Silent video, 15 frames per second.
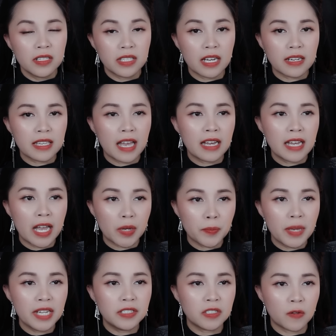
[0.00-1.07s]
Chắc chắn hắn
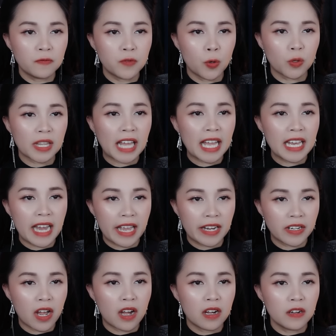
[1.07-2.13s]
biết trong vụ tai
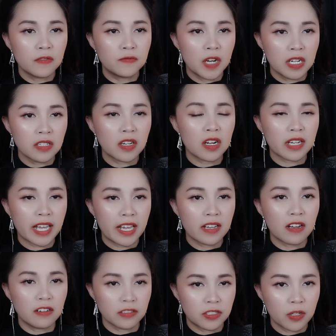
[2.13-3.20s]
nạn đó vẫn có kẻ
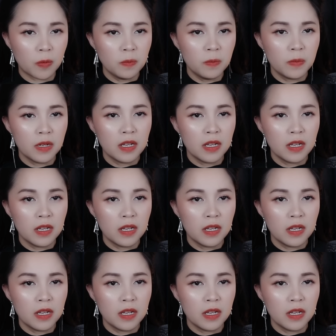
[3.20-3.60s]
còn sống.